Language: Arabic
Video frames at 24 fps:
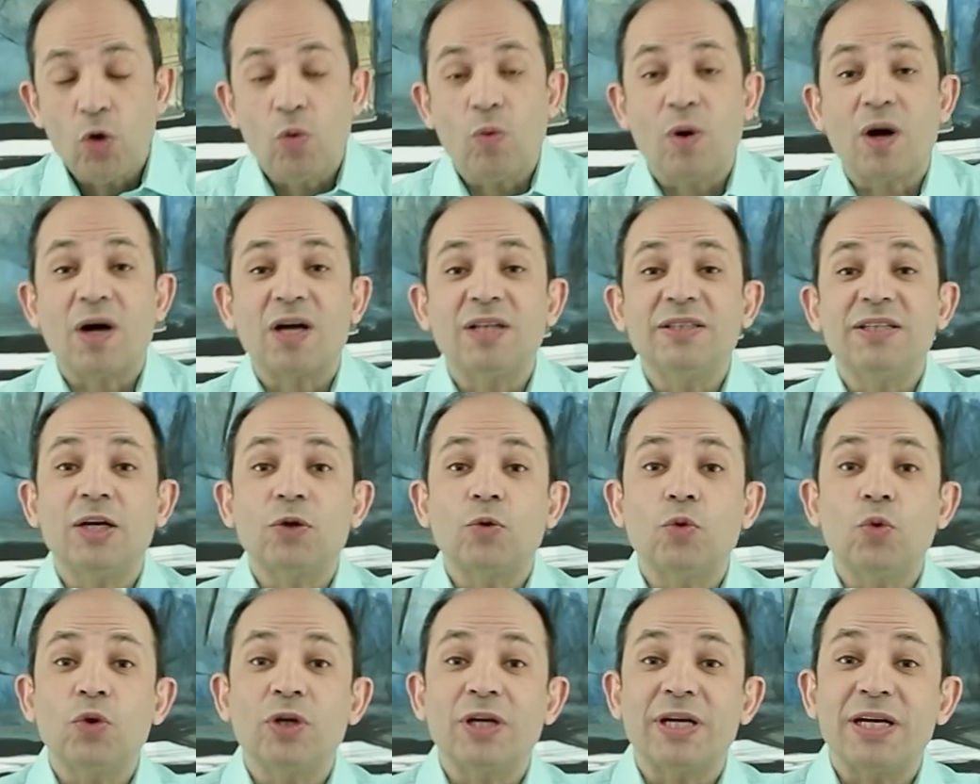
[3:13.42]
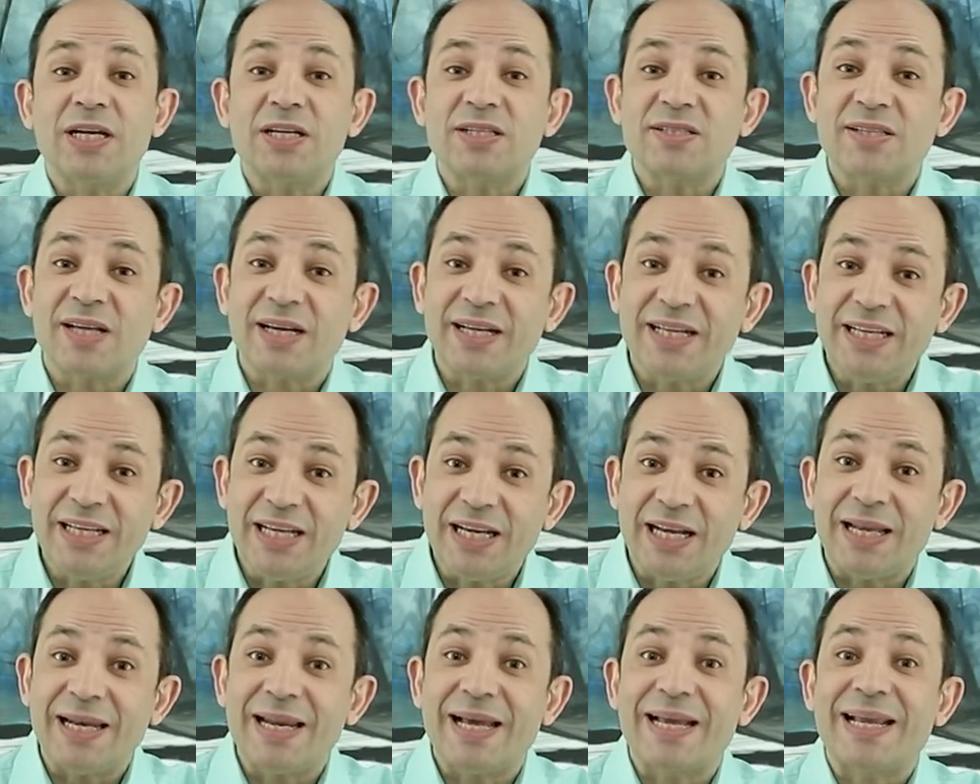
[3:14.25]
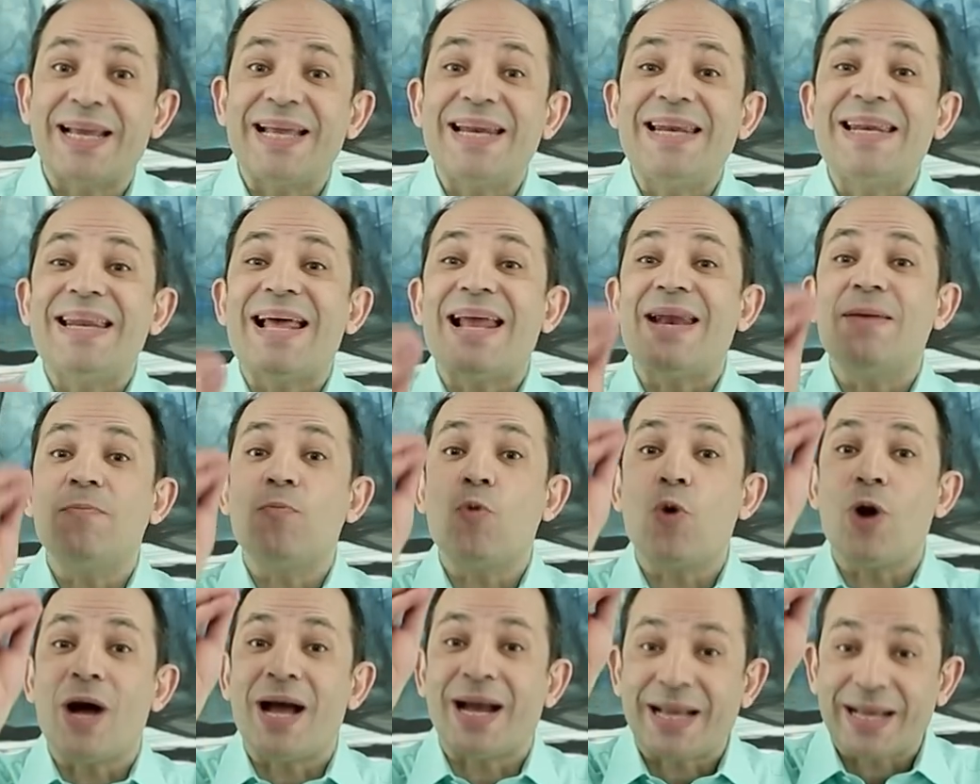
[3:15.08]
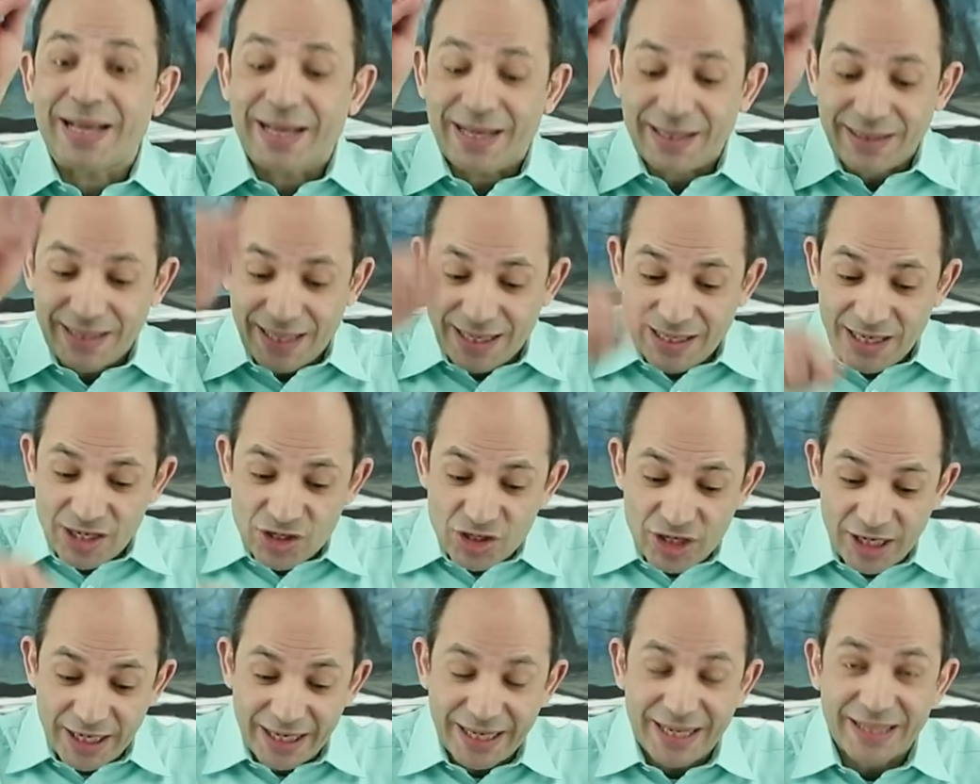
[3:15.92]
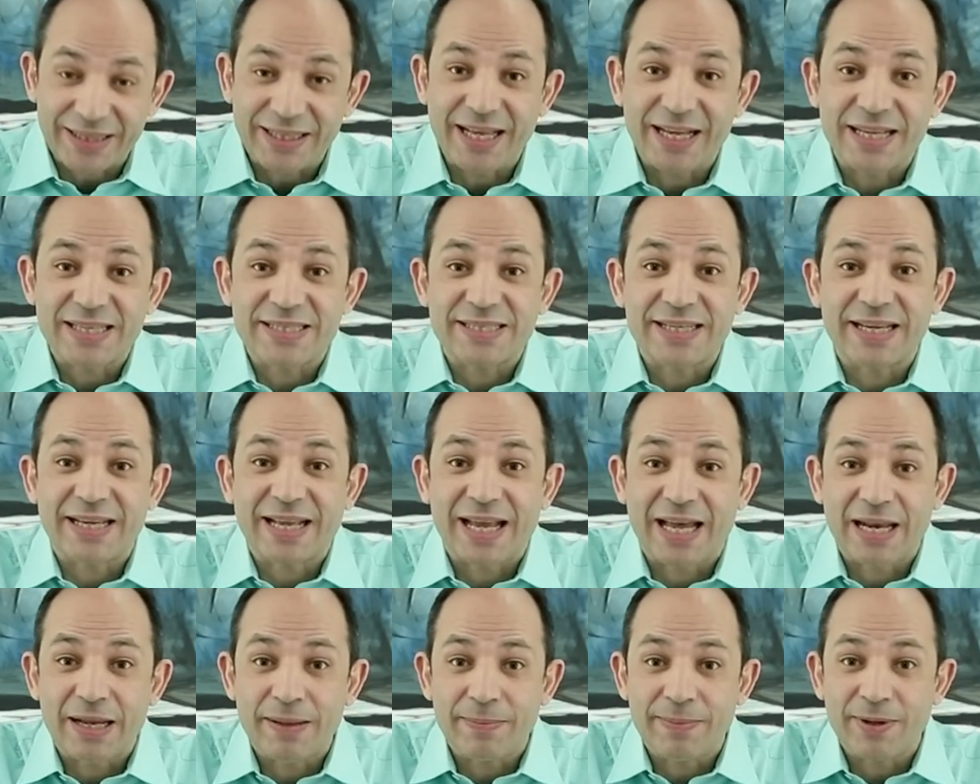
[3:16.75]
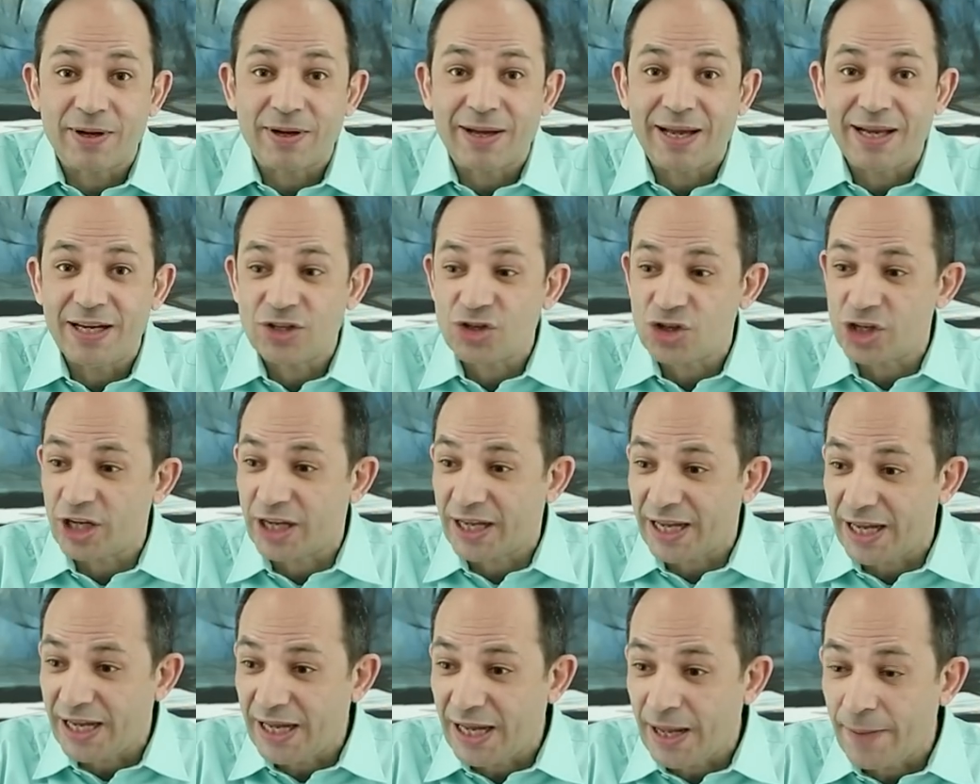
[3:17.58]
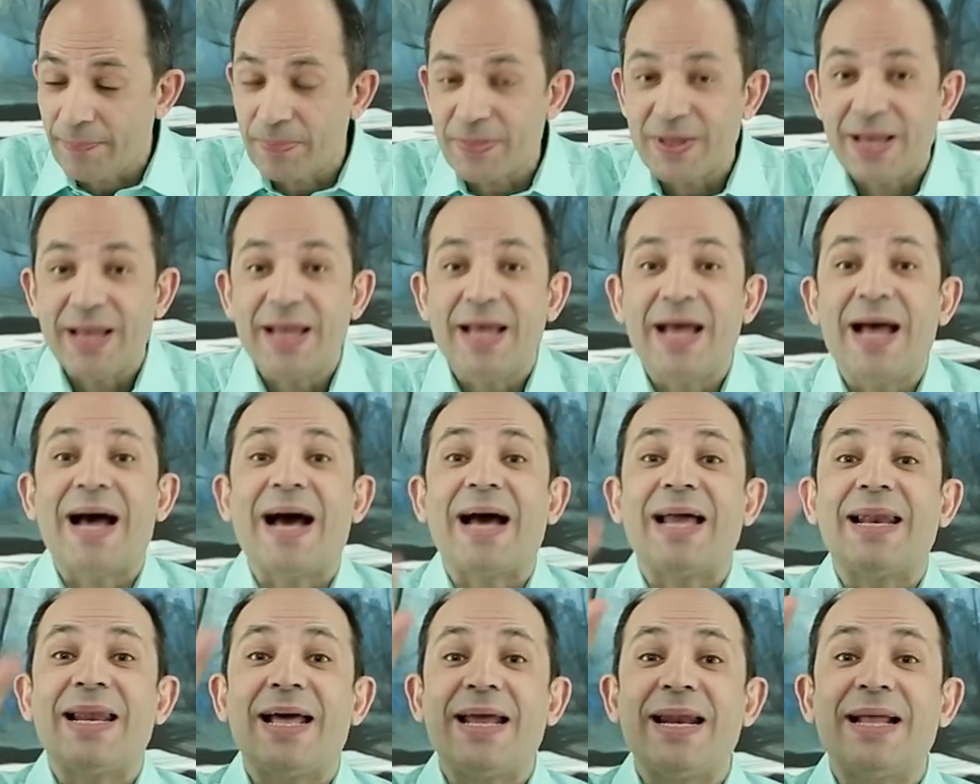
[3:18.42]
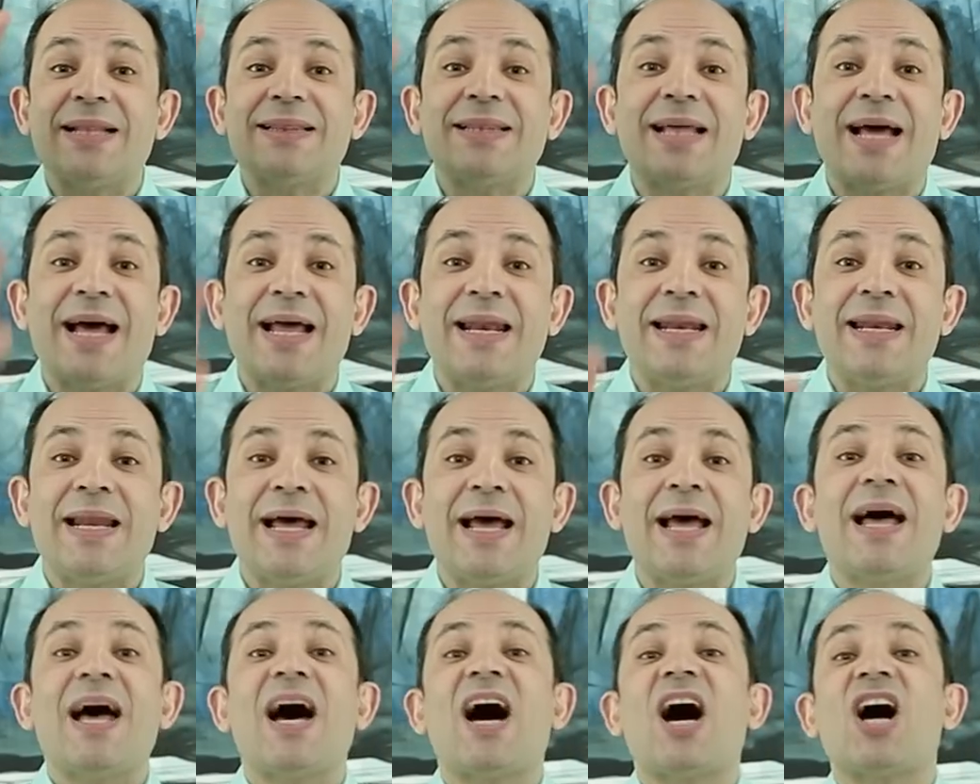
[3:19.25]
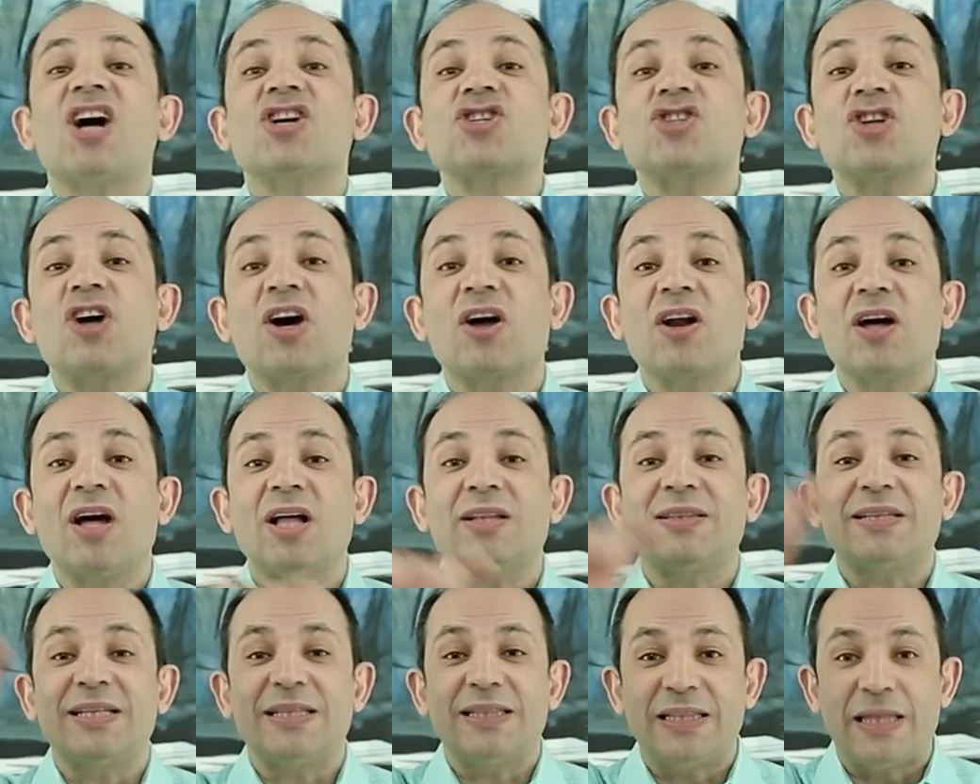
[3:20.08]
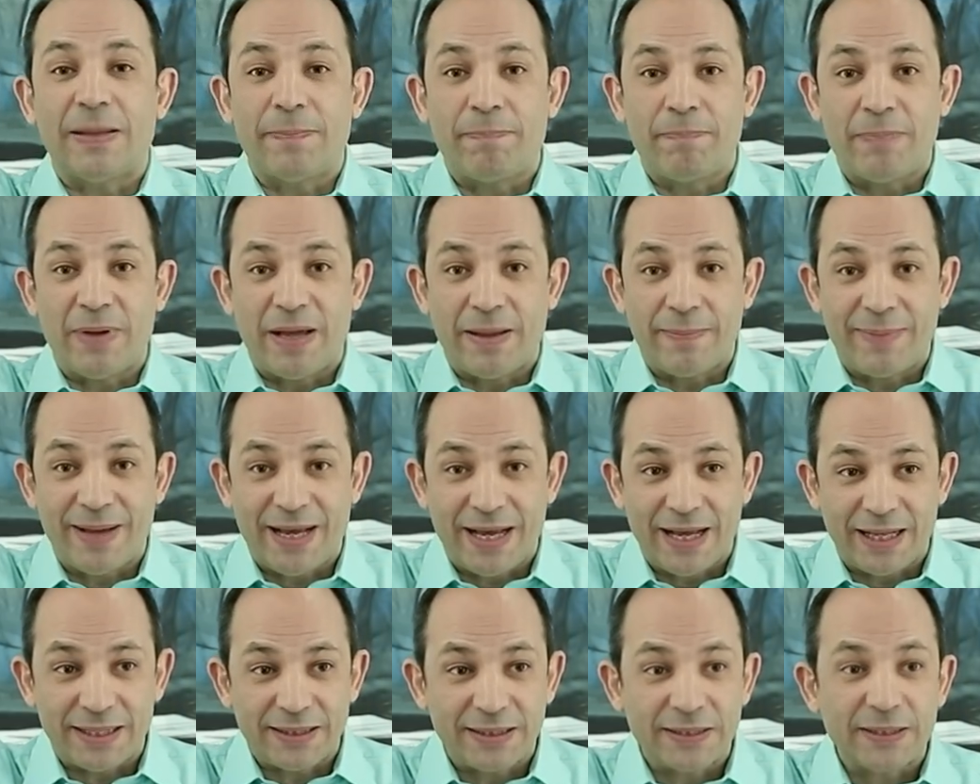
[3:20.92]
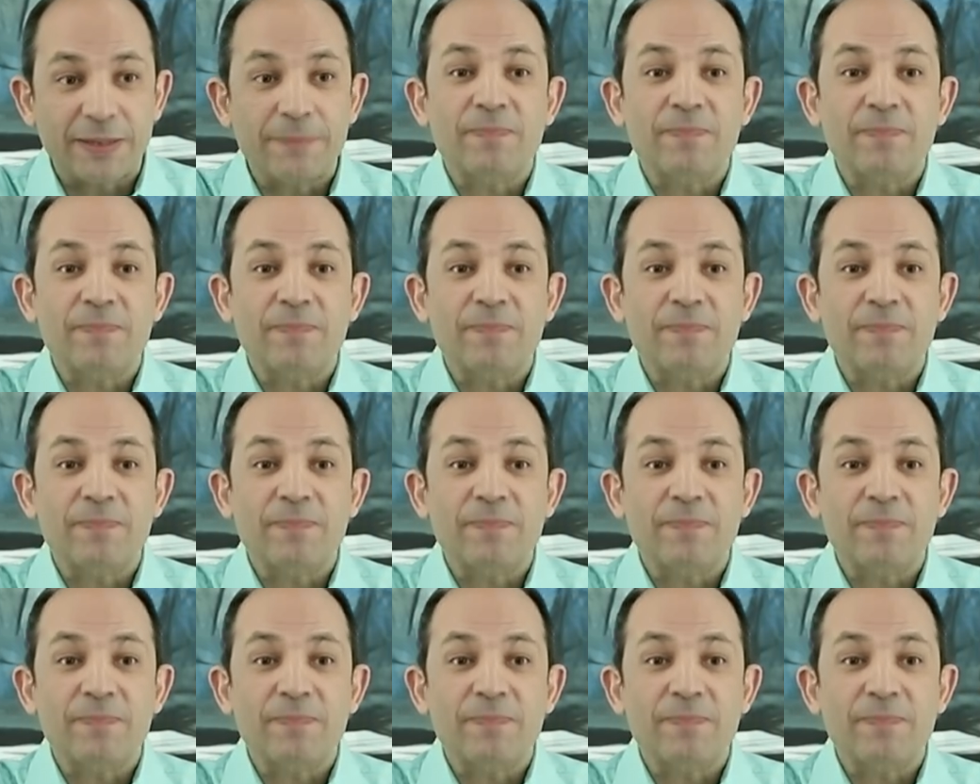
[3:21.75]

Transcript: وقد يكون غير صحيح لكن المؤكد أن شركة إكس كاليبر التشيكية أعلنت أن عشرات الدبابات